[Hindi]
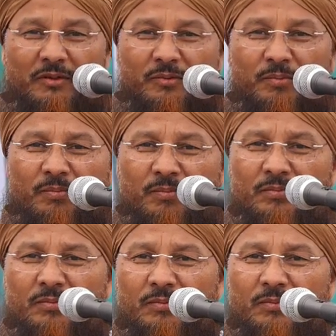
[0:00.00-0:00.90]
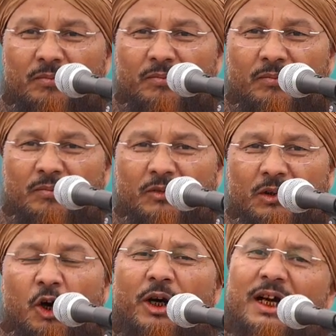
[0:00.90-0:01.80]
सुबहान बहुत
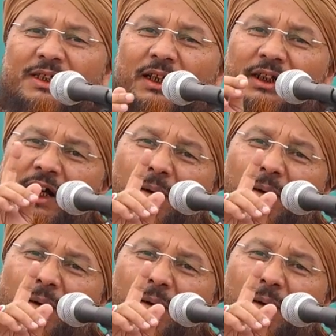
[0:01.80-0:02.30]
अच्छा और हजरत